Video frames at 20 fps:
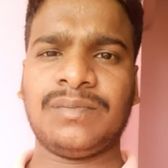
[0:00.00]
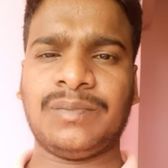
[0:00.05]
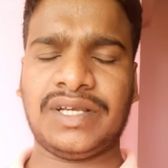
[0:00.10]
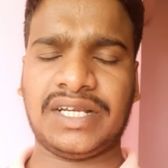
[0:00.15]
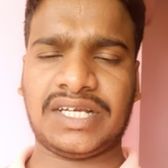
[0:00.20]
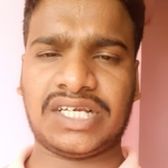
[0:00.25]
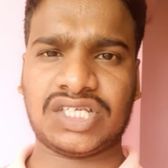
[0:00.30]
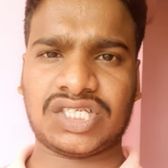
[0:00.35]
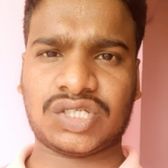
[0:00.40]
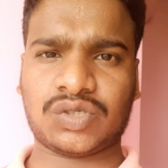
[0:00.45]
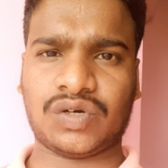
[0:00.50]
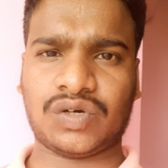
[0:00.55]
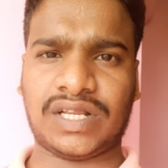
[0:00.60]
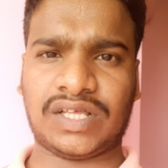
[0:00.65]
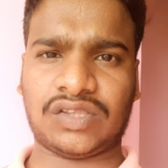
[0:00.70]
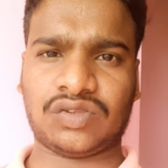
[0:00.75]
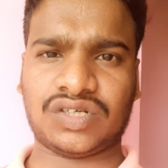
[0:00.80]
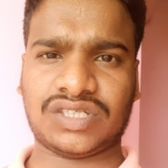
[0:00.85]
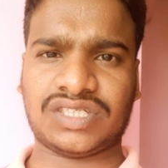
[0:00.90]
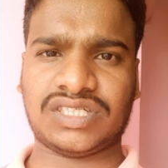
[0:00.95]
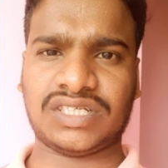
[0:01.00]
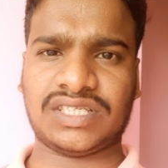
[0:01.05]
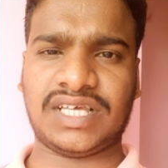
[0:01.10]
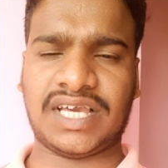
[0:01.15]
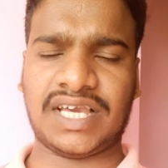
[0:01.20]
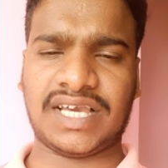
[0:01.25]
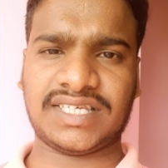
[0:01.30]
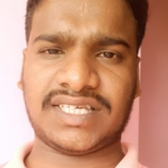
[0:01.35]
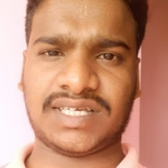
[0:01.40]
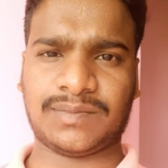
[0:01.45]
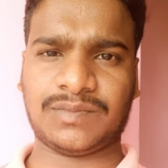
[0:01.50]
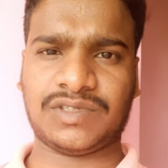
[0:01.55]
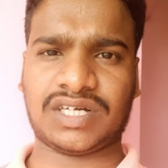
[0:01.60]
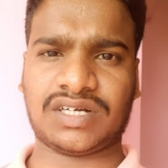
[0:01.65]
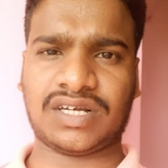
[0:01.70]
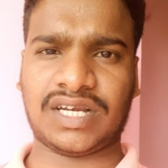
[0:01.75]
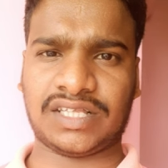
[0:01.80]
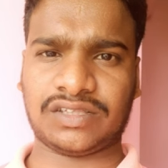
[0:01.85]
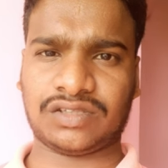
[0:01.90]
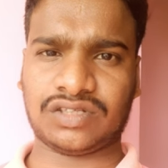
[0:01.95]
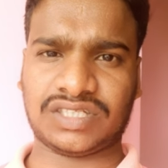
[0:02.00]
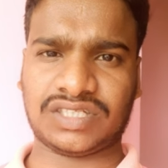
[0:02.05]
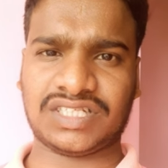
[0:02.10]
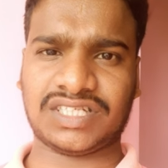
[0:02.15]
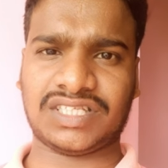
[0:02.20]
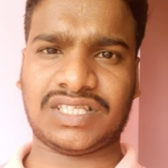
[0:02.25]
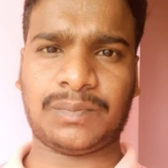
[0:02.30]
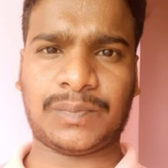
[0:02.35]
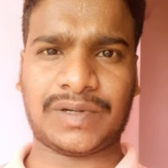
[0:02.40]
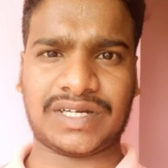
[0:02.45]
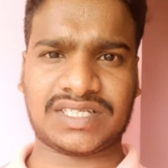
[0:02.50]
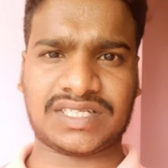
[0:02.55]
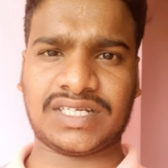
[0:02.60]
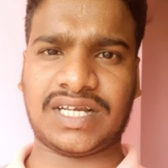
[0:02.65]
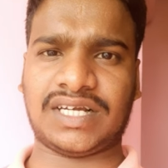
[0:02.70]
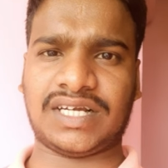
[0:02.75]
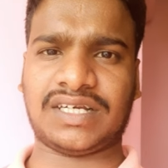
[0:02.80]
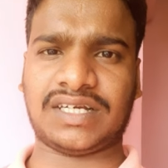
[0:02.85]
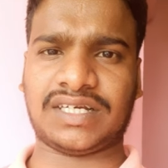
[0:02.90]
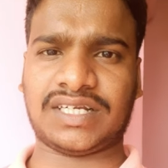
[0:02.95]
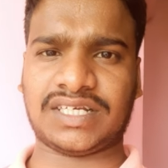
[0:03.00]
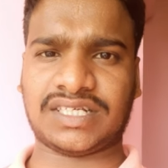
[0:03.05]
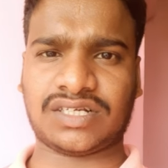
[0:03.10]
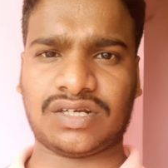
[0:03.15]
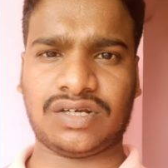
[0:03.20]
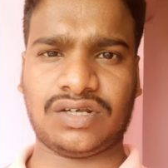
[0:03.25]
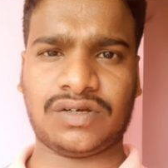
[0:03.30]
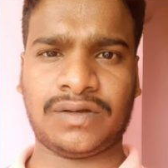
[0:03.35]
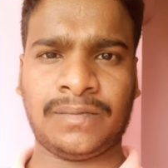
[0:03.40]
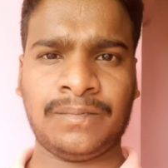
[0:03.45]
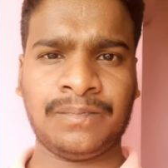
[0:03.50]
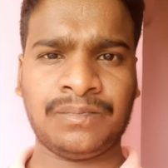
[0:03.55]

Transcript: మీకు టీ స్కోర్ ఎంత వచ్చింది ఏ సబ్జెక్టులో ఎంత వచ్చింది పర్సనాలిటీ టెస్ట్లో